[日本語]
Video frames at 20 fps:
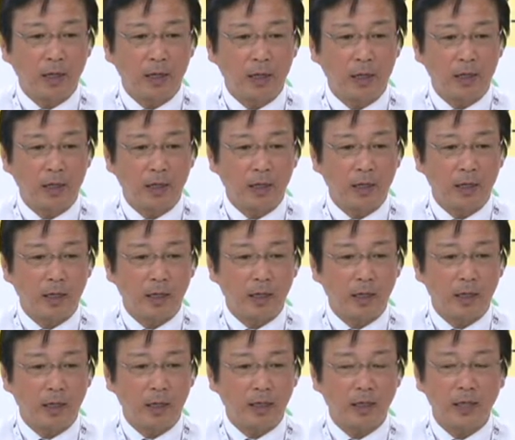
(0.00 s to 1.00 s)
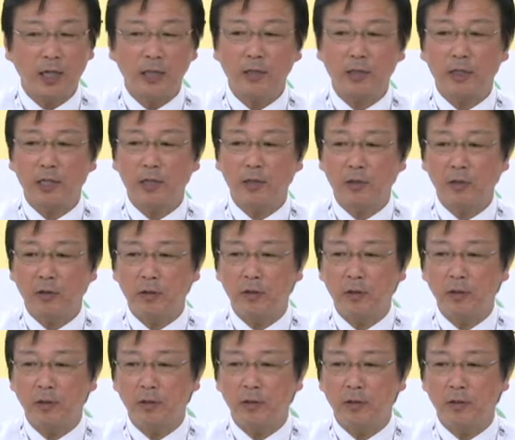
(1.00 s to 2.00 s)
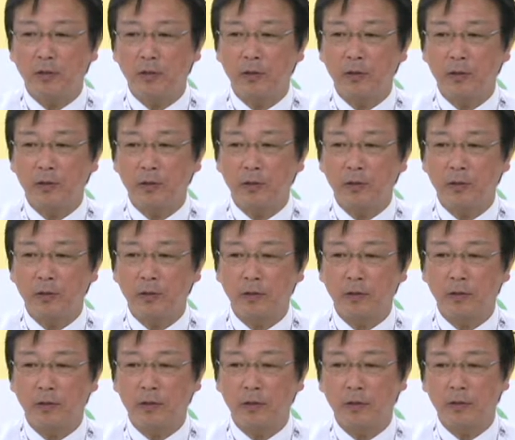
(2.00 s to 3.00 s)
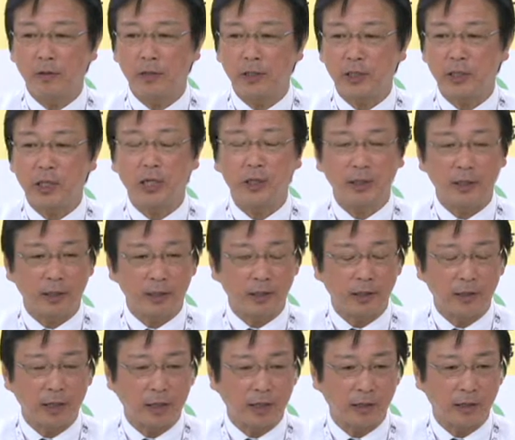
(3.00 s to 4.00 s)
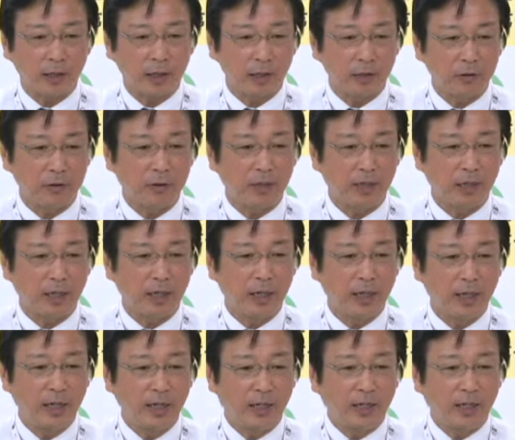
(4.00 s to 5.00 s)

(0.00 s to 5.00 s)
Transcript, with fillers: えー、癒し系の歯科になったようで、